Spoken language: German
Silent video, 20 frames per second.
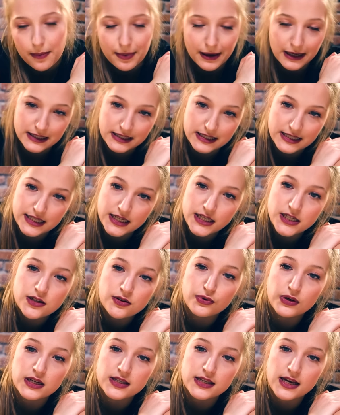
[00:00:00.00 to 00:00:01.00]
Aber an sich
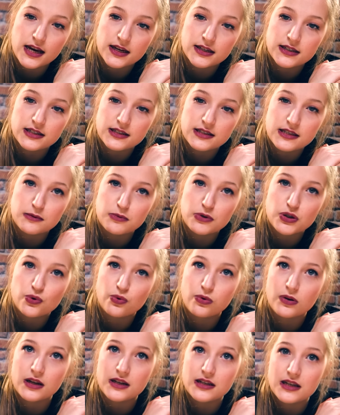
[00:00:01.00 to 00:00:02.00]
finde ich es eigentlich eine ziemlich
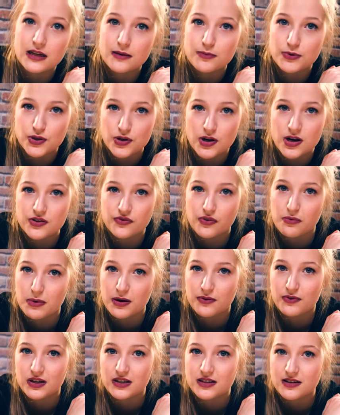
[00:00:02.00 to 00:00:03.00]
coole Idee, besonders wenn
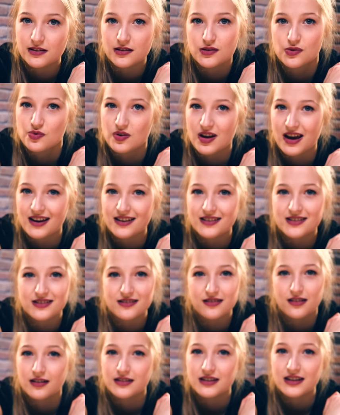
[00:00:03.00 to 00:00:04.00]
man wie ich dazu neigt,
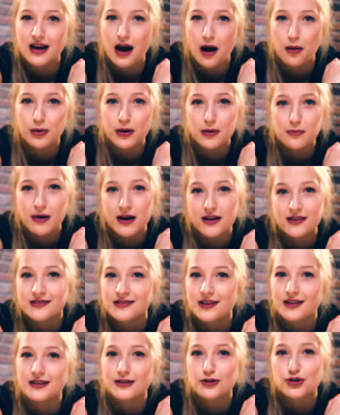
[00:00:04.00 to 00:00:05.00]
äh, die Kabel immer
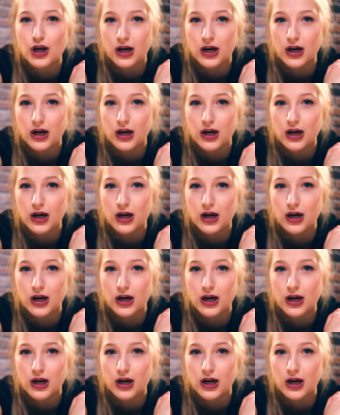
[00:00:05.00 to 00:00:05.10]
hinter den